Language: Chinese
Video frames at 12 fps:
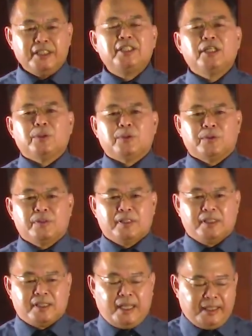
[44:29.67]
就
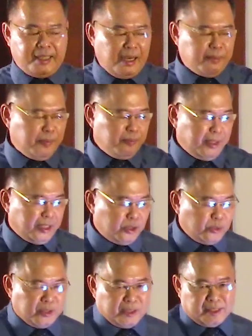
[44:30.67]
在他们民
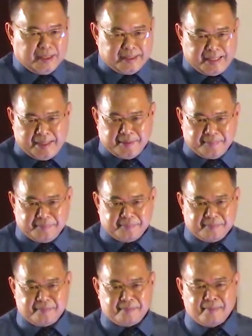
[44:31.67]
族的身上。
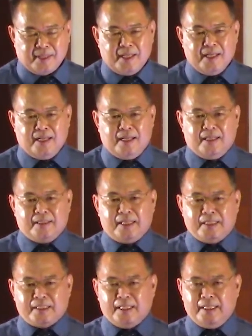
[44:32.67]

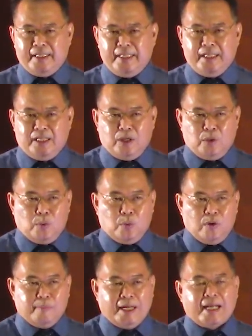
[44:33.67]
在这里，
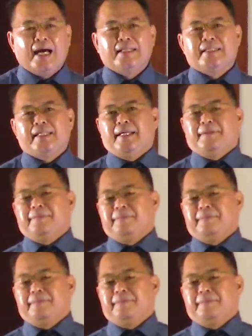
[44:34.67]
我们看见，